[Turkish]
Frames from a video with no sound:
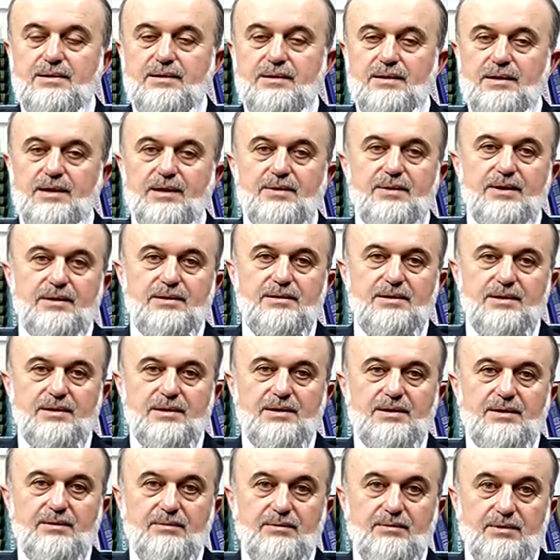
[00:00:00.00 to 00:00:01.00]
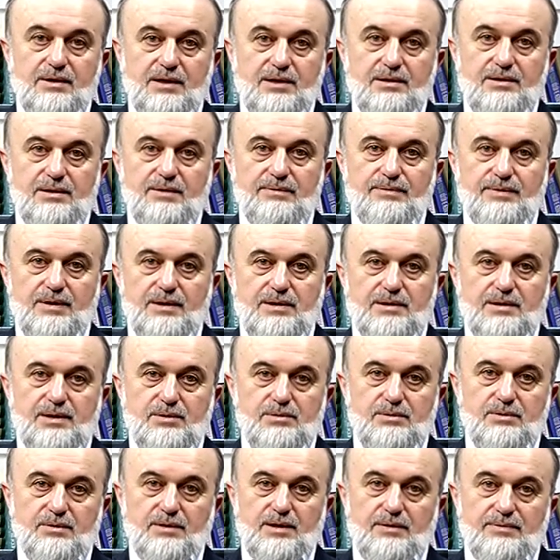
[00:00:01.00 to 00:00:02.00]
Evet. Ve
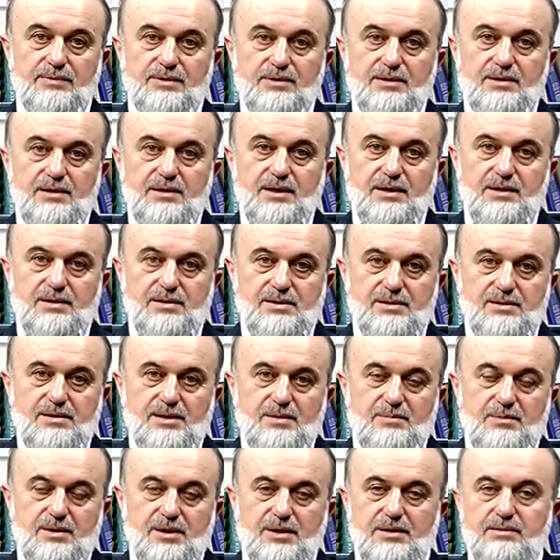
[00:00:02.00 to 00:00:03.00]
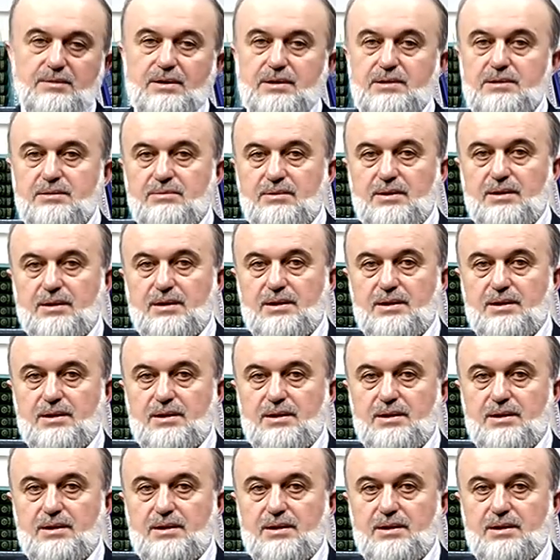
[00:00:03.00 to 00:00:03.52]
yetefekkerûne fî halgı semâvâti vel